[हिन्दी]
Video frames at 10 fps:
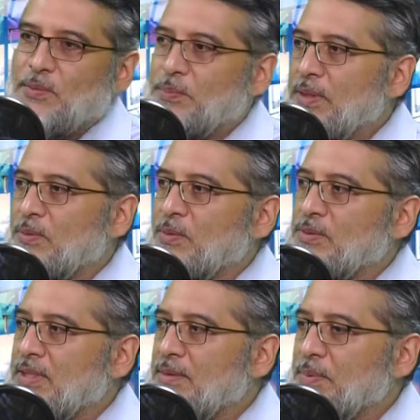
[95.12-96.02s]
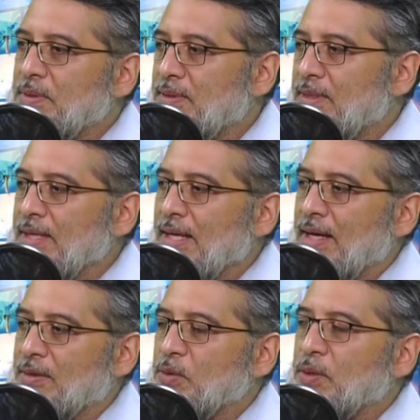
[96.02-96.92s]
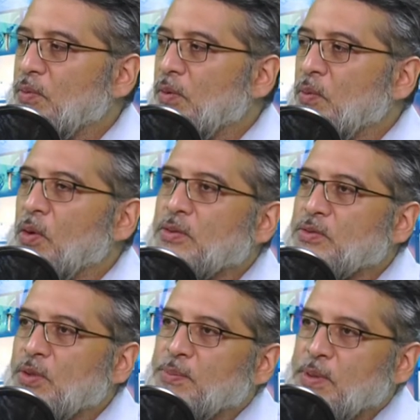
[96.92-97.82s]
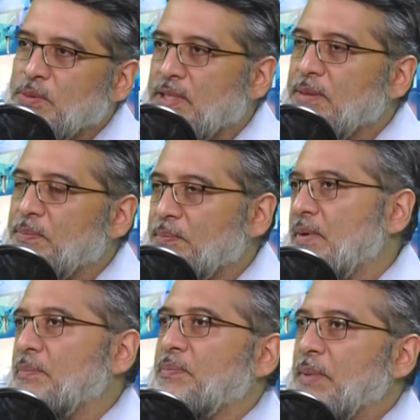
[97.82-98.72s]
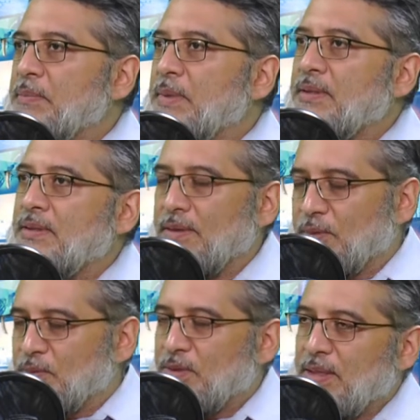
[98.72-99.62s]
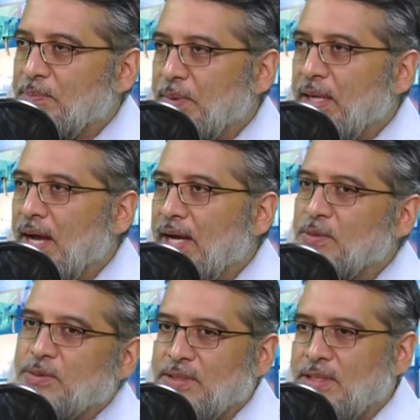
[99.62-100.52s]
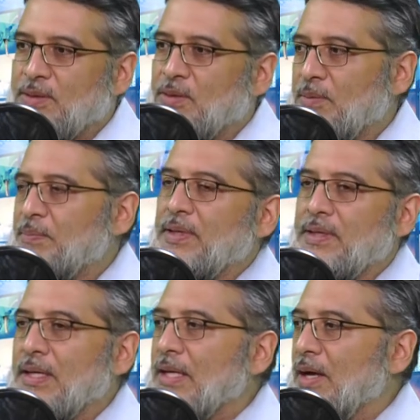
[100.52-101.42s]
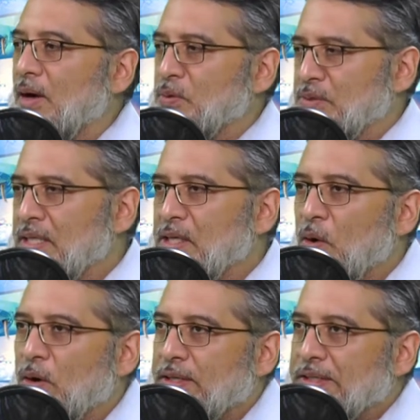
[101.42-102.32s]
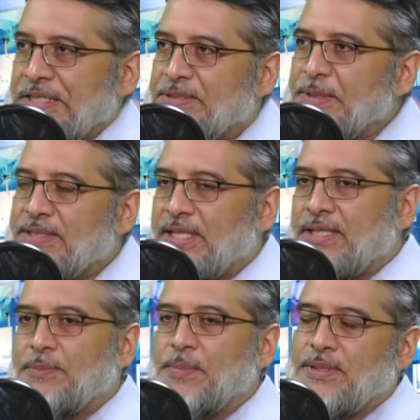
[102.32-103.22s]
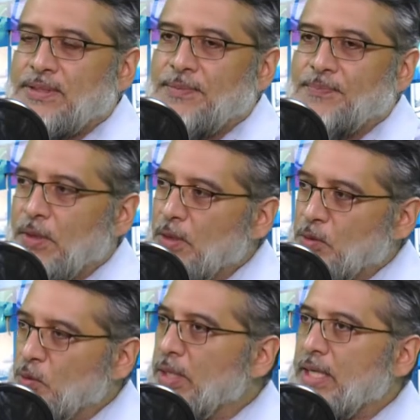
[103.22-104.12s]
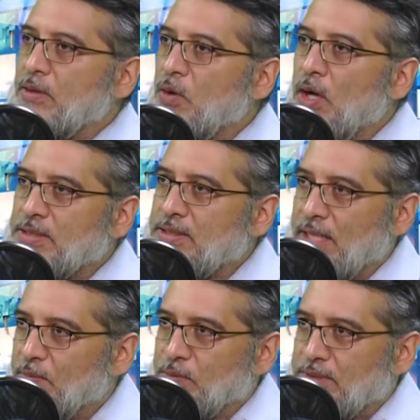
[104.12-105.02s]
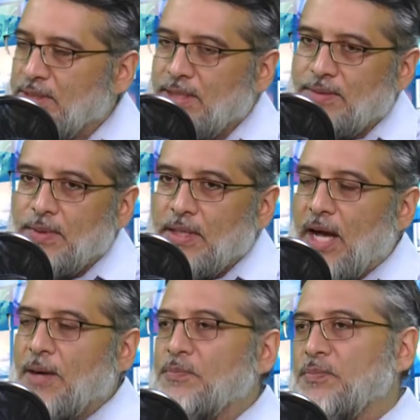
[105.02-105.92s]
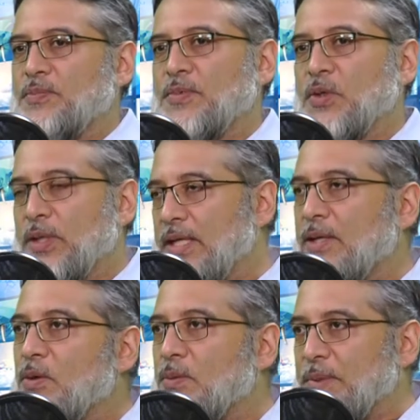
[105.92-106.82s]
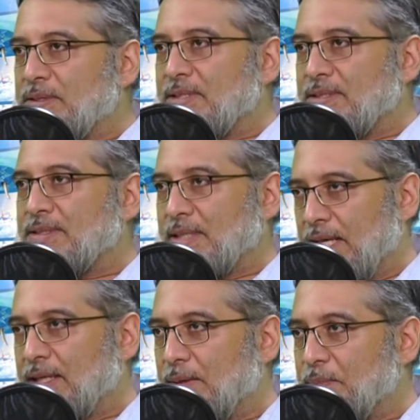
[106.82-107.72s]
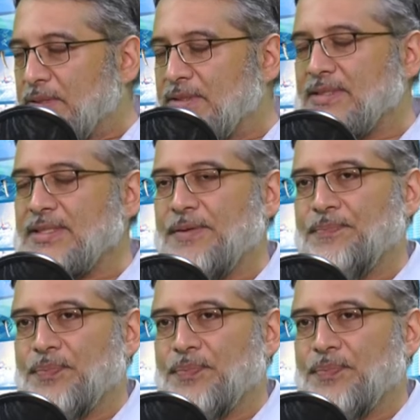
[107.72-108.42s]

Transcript: और फिर उसके फिर क्योंकि वो वॉर जोन में उसके पेमेंट उसकी पे हाई होती है और फिर उसके लिए और अरेंजमेंट्स करने पड़ते हैं तो एक कॉस्ट है उसकी ना अब क्योंकि ये लोग बिज़नेस एक बिज़नेस है